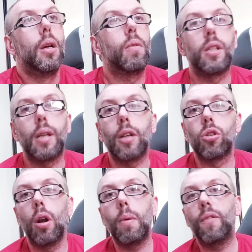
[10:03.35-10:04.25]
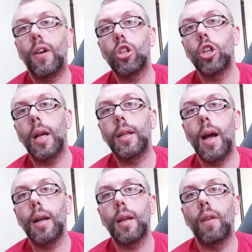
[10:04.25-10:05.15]
questo era solo per farci una
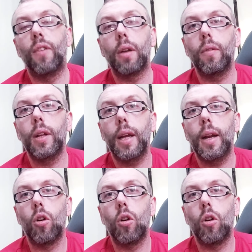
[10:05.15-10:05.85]
chiacchiera e farvi vedere